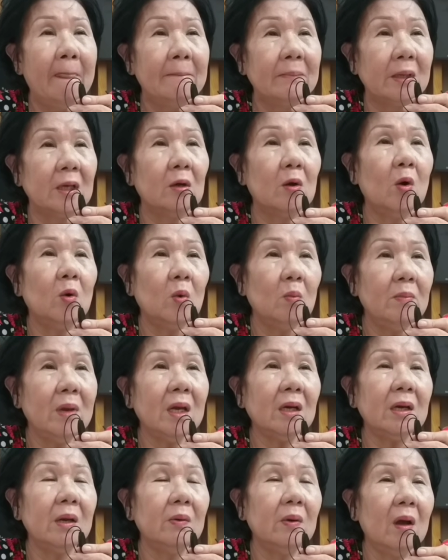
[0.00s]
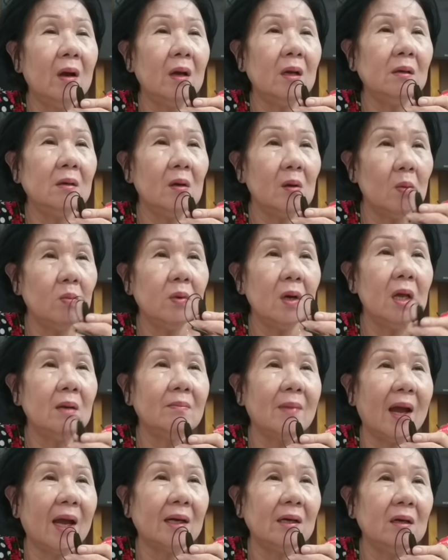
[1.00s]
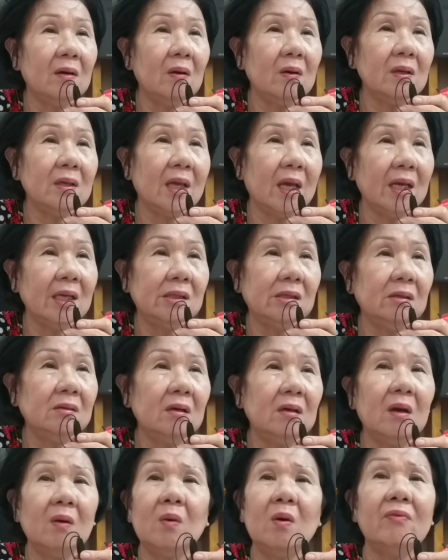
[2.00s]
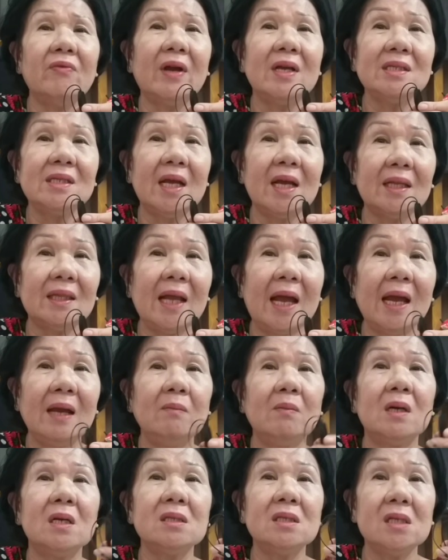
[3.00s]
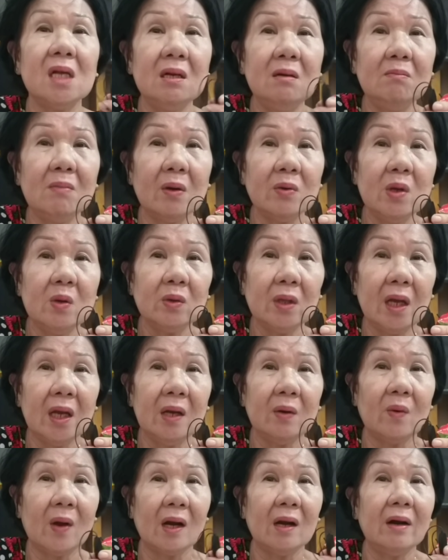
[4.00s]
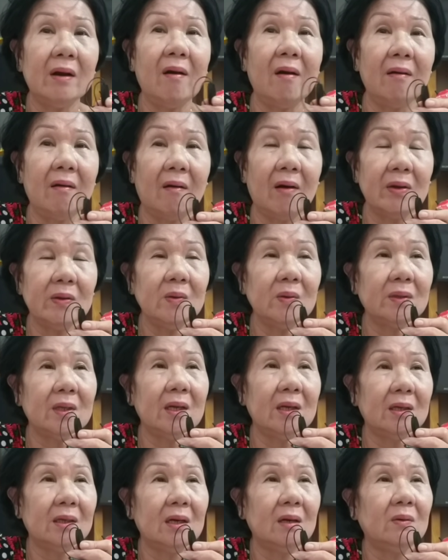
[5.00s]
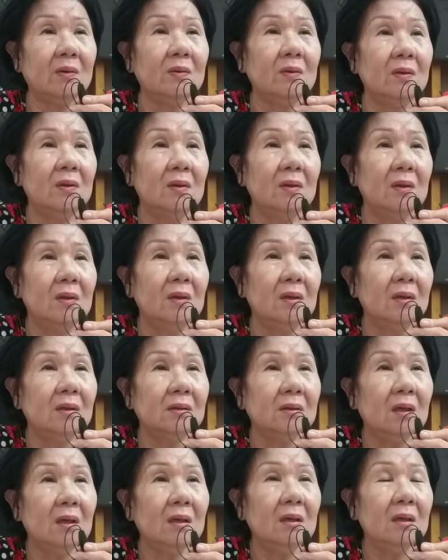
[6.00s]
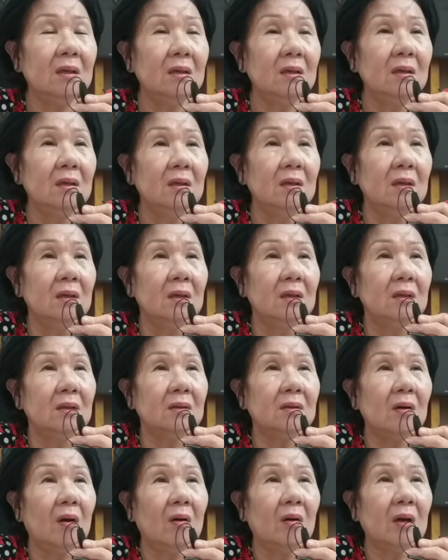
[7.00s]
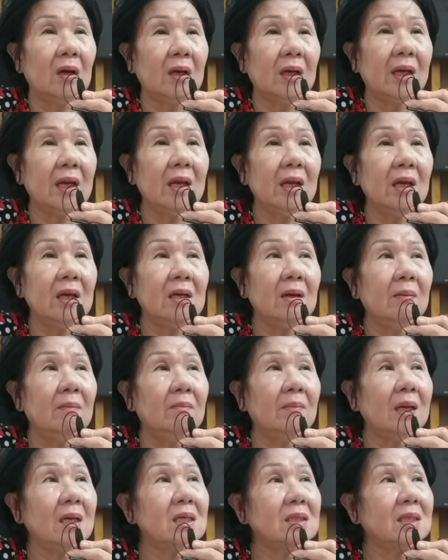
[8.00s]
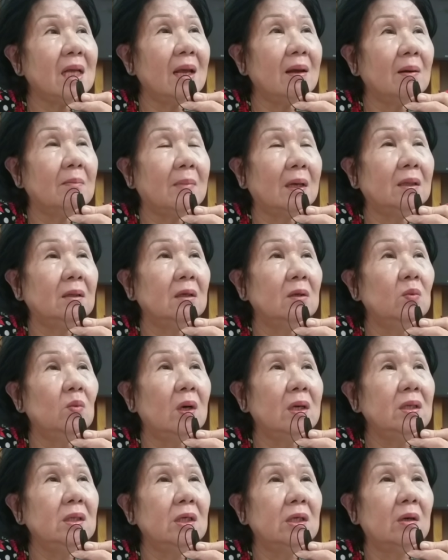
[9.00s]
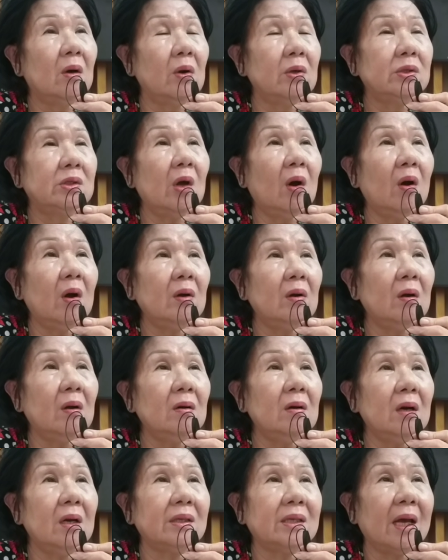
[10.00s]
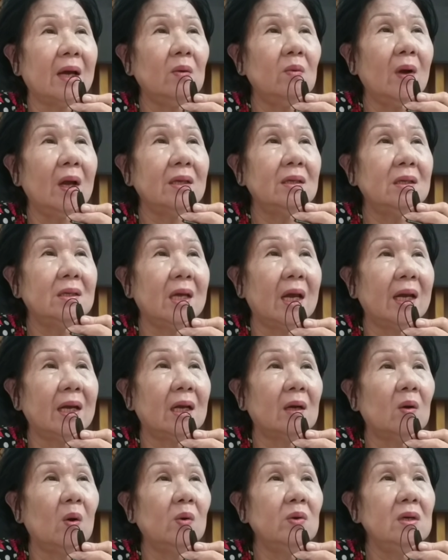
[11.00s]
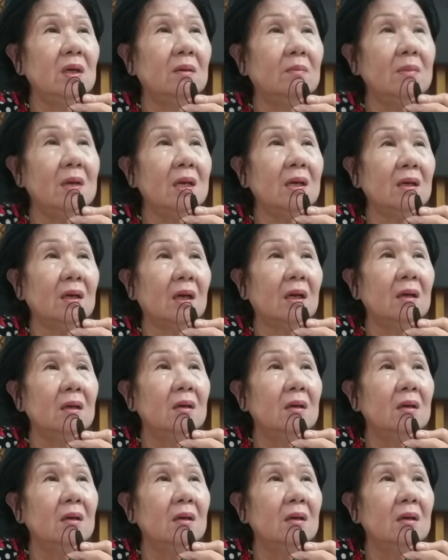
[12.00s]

Thì cô cũng biết điều đó, nó cũng lên mạng nó nói vậy chứ nó đâu có phải xè tay mà nó xin bao nhiêu tiền hoặc nó đòi hỏi nhiêu tiền đâu đó. Còn cái mấy cái xe mà Mạnh Thường Quân vừa rồi cho nó là chẳng qua như vậy nè, cô được biết nè.